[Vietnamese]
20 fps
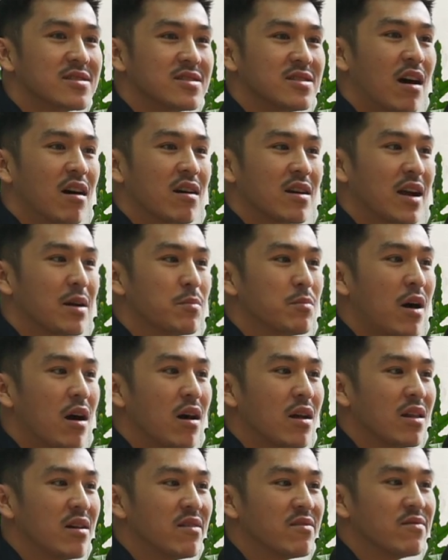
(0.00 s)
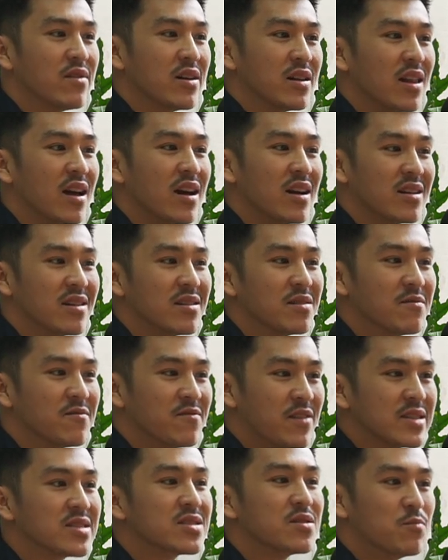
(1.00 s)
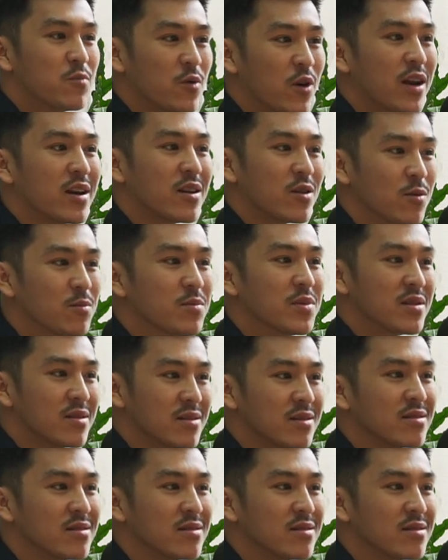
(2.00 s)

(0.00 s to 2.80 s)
chọn gắn bó với lại fashion brand của mình.